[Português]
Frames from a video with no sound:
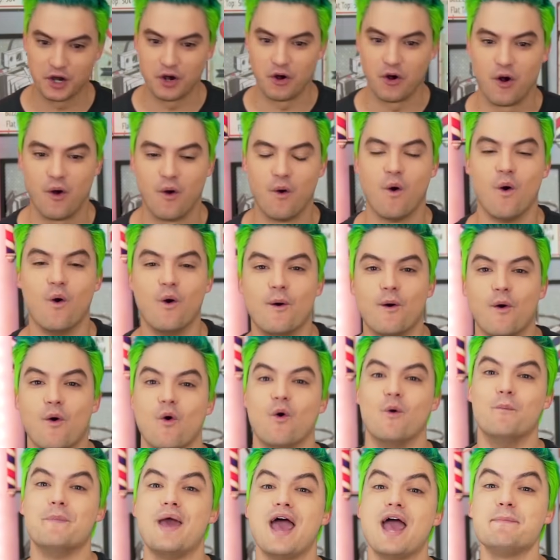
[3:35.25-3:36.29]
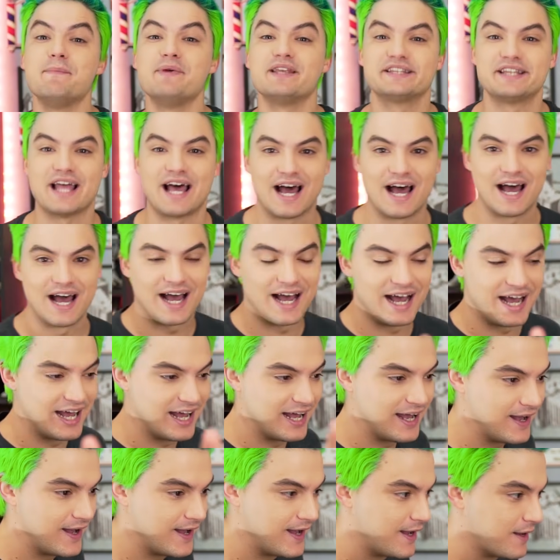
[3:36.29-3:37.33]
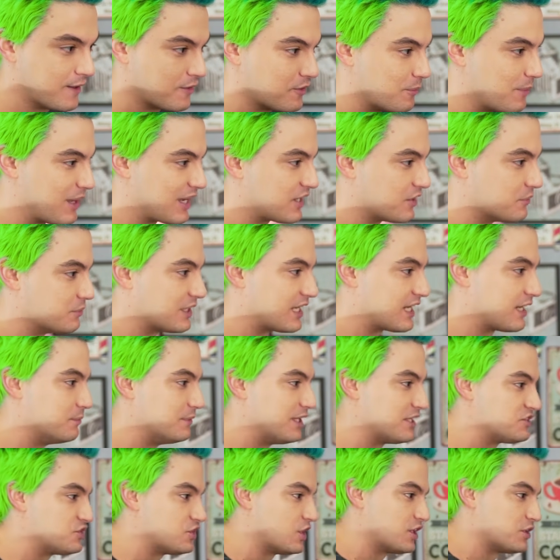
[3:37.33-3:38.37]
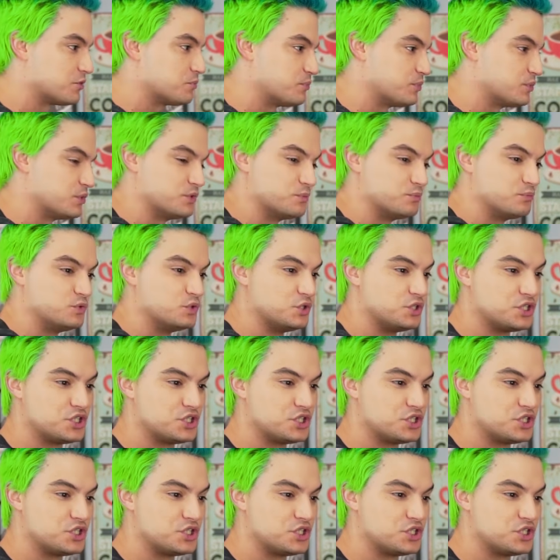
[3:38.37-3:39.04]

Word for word: o, o, o meme da. Como é que é o nome da da senhora do, do